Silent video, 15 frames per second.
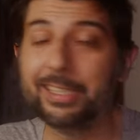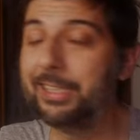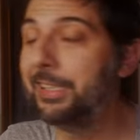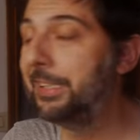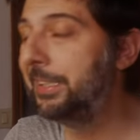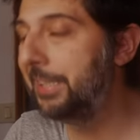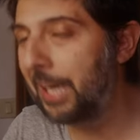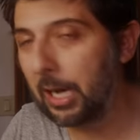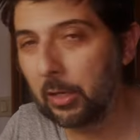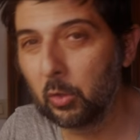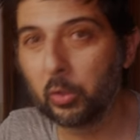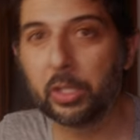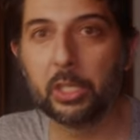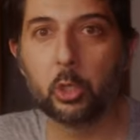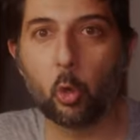i
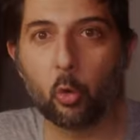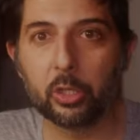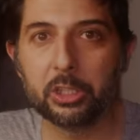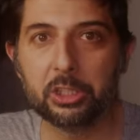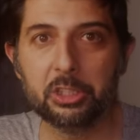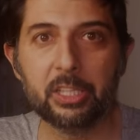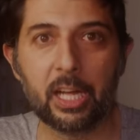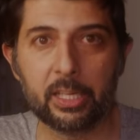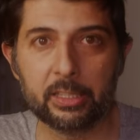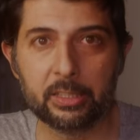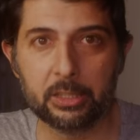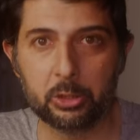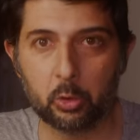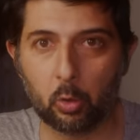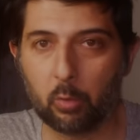dialoghi originali
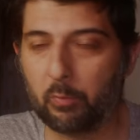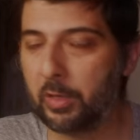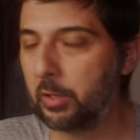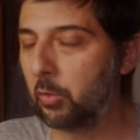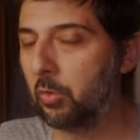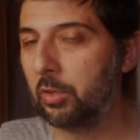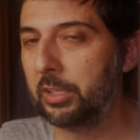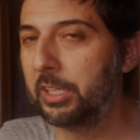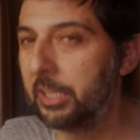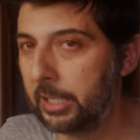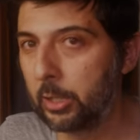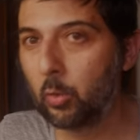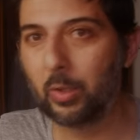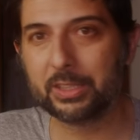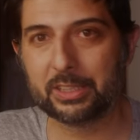del gioco, ovvero in
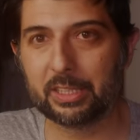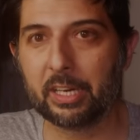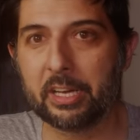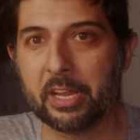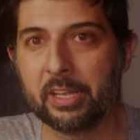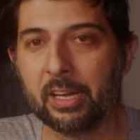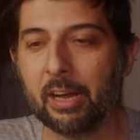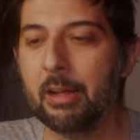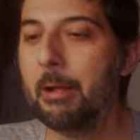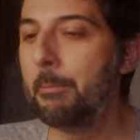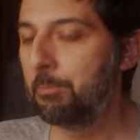lingua straniera.